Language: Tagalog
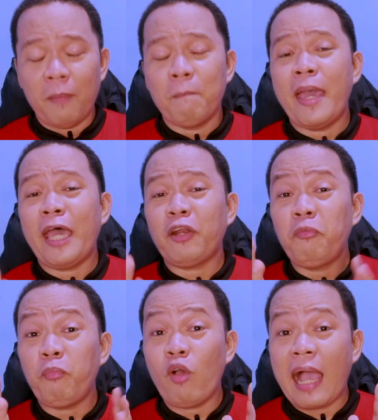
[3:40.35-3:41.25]
meron
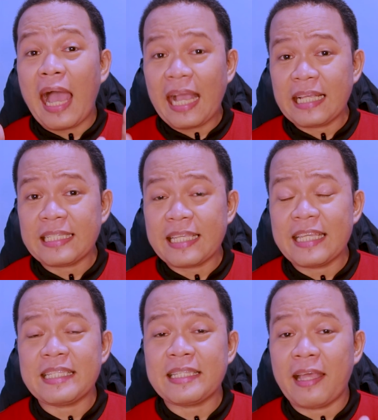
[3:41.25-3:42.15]
pong
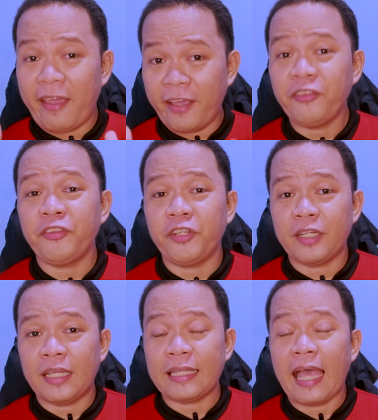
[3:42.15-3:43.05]
access sa
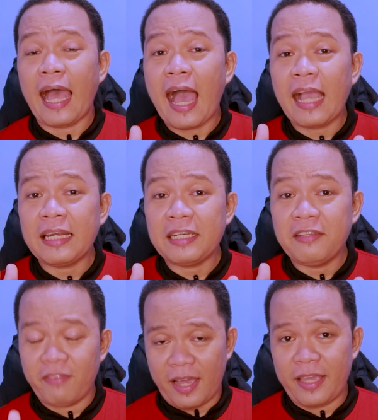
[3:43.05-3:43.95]
internet ang
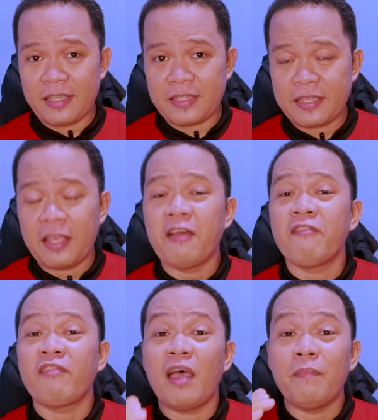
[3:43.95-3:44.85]
device
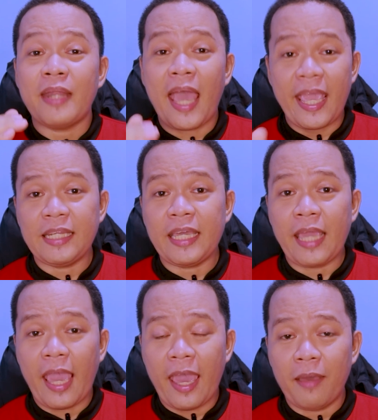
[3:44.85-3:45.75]
from
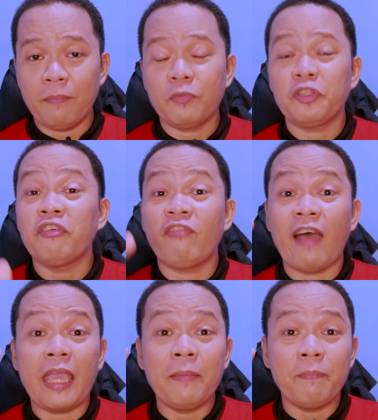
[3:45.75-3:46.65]
9am to
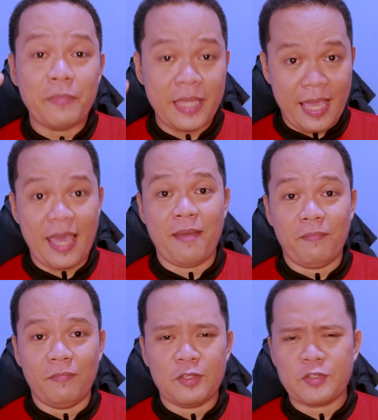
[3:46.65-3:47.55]
5pm.
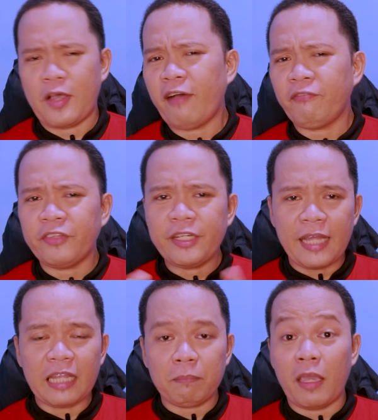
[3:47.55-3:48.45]
So after
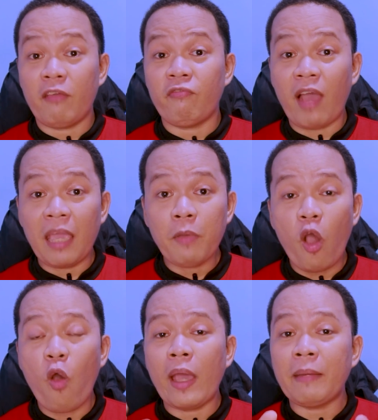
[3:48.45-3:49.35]
that, by
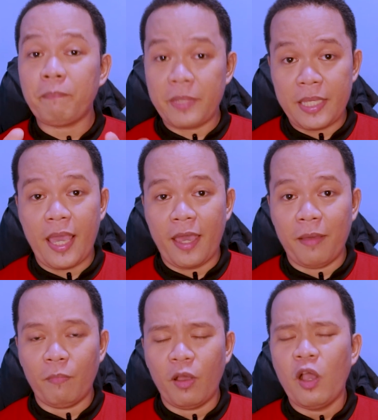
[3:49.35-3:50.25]

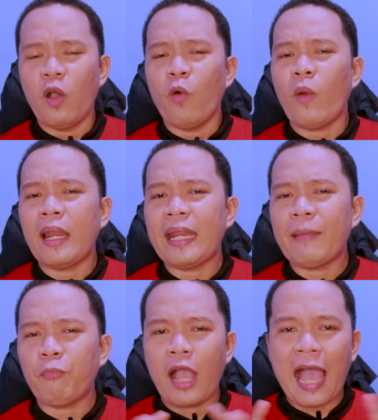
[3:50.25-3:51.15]
5.01pm, wala na
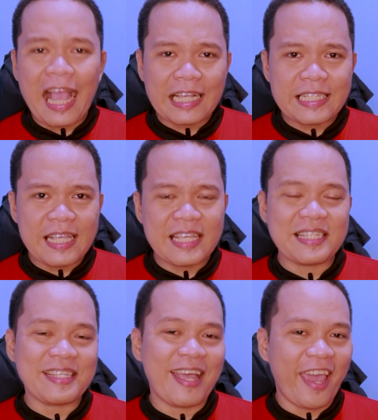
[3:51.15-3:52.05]
pong access
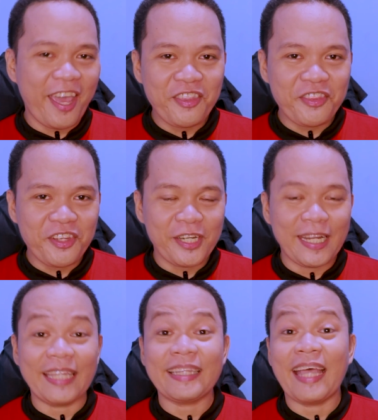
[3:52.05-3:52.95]
sa
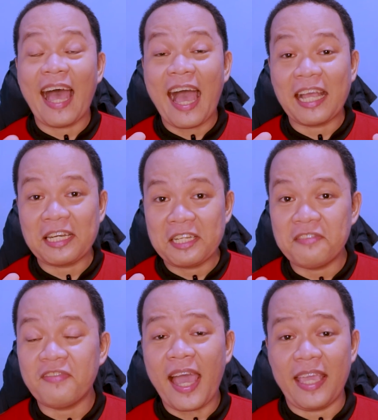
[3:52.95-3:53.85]
internet ang
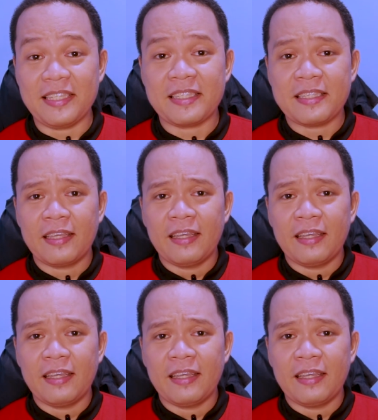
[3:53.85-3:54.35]
device.